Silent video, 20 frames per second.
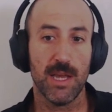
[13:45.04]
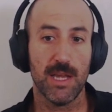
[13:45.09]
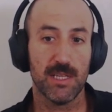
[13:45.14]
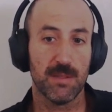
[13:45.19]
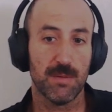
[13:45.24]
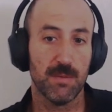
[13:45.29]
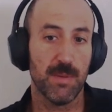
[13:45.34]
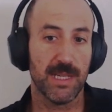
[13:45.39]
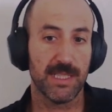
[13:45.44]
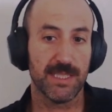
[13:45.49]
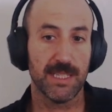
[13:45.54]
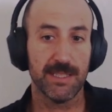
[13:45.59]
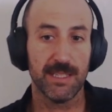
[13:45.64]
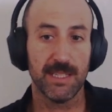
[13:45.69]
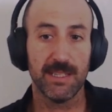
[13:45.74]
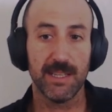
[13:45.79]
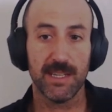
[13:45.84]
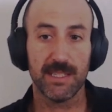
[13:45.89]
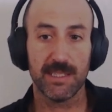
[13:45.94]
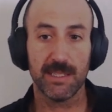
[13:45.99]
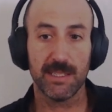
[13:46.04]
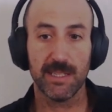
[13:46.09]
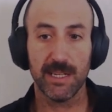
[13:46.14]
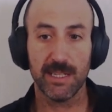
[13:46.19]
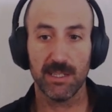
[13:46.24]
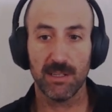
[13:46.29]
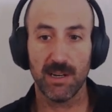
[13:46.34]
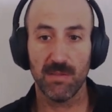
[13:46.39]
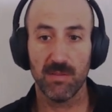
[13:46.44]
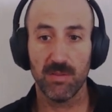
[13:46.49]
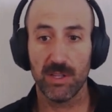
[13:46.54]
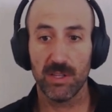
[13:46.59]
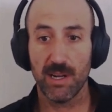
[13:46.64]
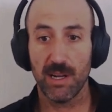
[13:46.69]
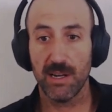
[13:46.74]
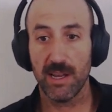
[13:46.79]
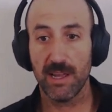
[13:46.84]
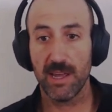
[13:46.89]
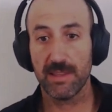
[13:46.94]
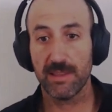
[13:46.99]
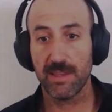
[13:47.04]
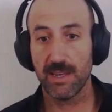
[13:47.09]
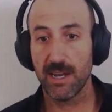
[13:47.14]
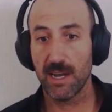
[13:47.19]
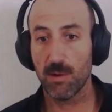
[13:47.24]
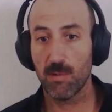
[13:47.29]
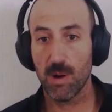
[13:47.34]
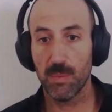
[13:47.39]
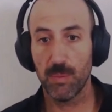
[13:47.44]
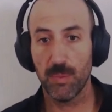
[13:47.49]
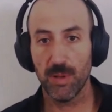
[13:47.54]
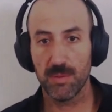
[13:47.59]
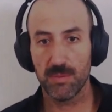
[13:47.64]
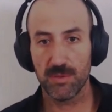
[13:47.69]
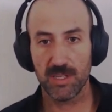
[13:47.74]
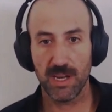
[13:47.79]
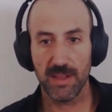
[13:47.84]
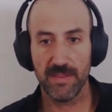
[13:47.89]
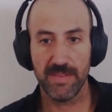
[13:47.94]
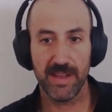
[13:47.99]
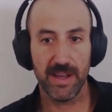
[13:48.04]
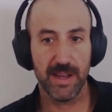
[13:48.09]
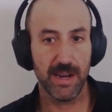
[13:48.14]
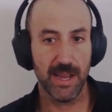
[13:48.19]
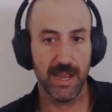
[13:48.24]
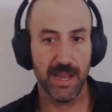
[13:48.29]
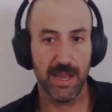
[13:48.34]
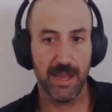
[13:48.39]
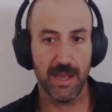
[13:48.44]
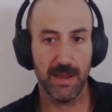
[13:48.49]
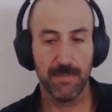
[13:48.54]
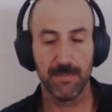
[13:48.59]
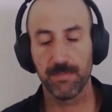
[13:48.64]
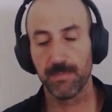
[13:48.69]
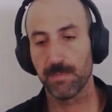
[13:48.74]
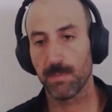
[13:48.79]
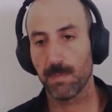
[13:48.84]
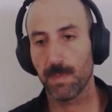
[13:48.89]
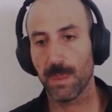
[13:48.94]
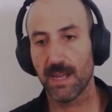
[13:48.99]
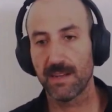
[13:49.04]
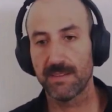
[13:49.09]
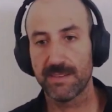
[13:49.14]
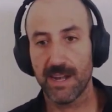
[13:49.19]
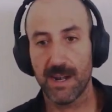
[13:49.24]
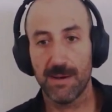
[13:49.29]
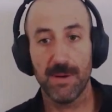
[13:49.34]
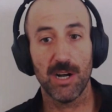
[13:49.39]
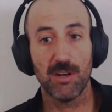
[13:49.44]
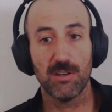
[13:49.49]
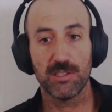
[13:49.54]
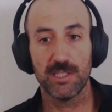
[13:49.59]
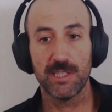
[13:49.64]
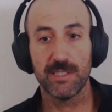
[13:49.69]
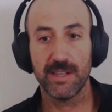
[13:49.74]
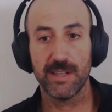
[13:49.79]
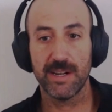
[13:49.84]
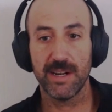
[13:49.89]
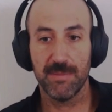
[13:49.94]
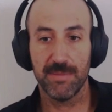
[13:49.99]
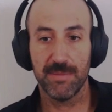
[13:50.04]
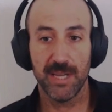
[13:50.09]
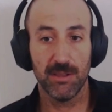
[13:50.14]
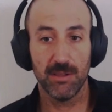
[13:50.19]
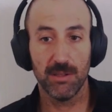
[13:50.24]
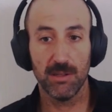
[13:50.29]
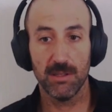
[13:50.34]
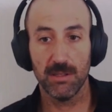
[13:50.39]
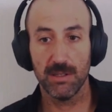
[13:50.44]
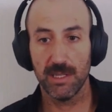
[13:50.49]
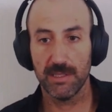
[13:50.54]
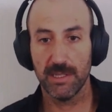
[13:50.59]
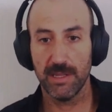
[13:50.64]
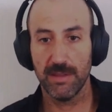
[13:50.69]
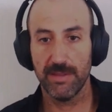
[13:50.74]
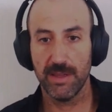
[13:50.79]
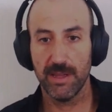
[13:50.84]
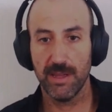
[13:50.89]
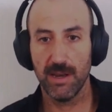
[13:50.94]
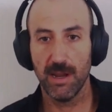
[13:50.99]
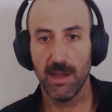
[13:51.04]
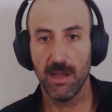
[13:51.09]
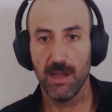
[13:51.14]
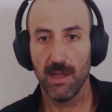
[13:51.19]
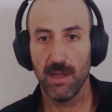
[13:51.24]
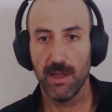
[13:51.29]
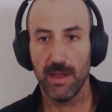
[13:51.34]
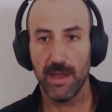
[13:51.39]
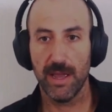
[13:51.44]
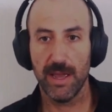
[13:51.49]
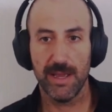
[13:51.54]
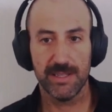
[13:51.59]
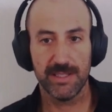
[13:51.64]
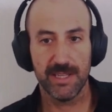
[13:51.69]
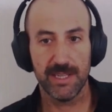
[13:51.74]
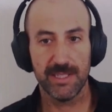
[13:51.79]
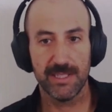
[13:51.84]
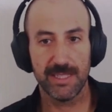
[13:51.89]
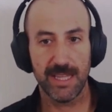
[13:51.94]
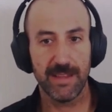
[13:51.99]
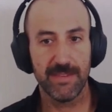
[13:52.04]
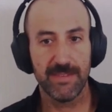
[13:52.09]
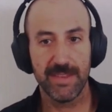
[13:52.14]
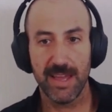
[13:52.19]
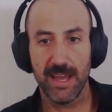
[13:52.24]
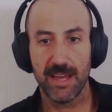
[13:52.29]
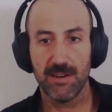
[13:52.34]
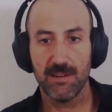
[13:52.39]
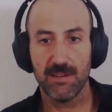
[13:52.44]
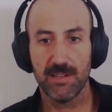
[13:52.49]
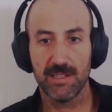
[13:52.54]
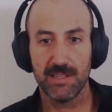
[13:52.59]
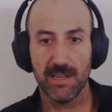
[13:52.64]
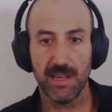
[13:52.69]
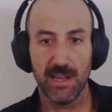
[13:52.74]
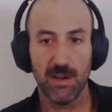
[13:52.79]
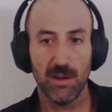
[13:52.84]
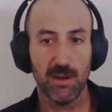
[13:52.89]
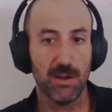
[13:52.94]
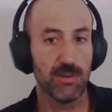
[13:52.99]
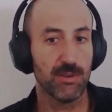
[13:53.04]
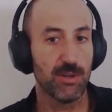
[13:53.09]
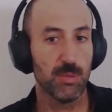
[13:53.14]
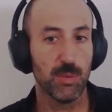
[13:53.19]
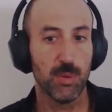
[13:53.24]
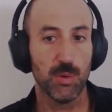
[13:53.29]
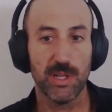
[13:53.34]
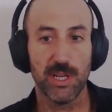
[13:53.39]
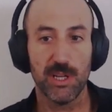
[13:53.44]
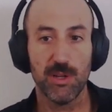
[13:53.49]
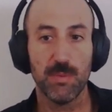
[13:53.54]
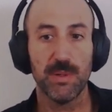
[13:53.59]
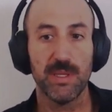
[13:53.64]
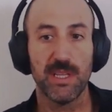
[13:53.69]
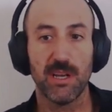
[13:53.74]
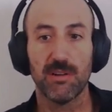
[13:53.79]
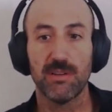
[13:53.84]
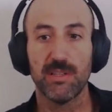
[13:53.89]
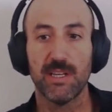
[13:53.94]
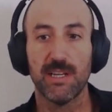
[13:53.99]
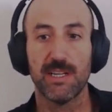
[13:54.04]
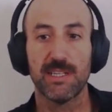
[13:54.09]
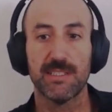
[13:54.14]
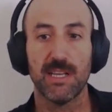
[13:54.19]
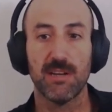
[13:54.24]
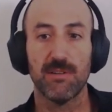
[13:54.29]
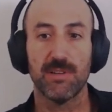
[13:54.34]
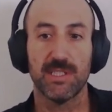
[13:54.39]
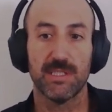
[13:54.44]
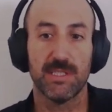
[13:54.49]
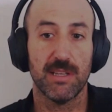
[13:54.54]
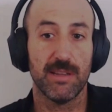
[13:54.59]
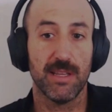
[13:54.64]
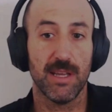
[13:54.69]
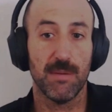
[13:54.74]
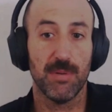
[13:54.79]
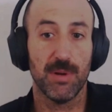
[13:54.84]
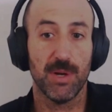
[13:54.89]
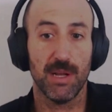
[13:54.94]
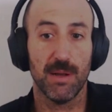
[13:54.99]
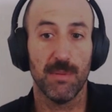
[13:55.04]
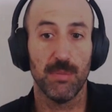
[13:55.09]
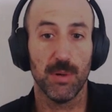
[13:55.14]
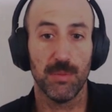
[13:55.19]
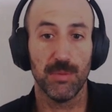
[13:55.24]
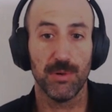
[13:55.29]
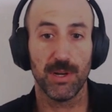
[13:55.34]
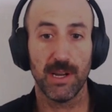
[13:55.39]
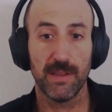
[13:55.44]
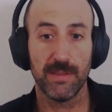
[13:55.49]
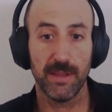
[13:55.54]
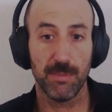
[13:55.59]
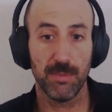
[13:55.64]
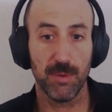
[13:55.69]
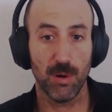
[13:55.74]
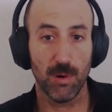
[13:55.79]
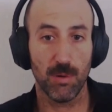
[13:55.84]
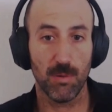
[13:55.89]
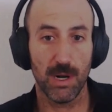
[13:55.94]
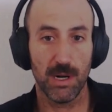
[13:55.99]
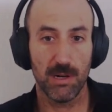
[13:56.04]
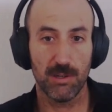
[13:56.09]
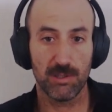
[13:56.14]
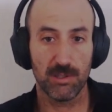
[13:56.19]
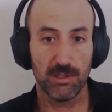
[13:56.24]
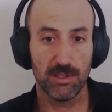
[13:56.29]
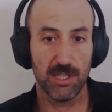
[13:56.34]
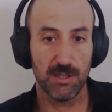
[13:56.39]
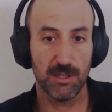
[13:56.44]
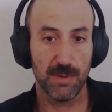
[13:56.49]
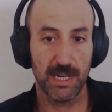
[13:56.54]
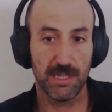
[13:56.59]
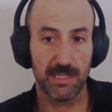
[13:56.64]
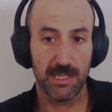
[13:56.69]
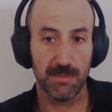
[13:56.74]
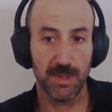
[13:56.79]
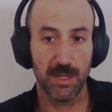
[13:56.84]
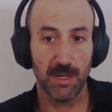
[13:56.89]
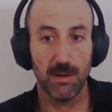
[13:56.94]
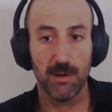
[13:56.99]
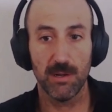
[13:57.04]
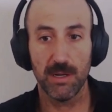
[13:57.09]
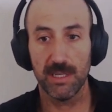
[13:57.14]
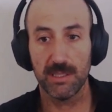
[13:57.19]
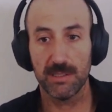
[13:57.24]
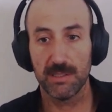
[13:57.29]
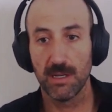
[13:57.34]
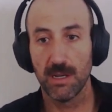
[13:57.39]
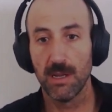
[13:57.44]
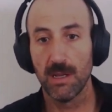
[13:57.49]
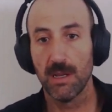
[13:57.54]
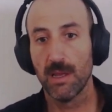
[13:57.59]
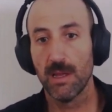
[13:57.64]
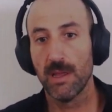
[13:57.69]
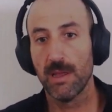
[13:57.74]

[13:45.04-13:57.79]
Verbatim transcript: es bastante interesante que tiene una funcionalidad en el cual podemos lanzar trabajos de entrenamiento, es decir, esa instancia, ¿no? Ese notebook de Jupyter no tiene que estar en una instancia, por ejemplo, muy grande, por lo cual los costes van a ser mejores